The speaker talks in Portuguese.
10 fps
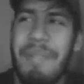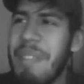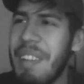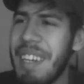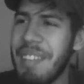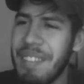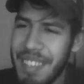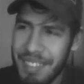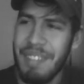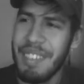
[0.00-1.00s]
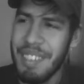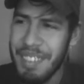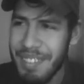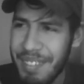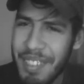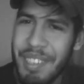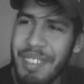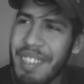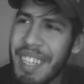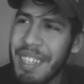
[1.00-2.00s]
vamos lá. Vou, vou
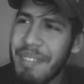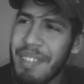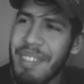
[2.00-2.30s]
conseguir, vou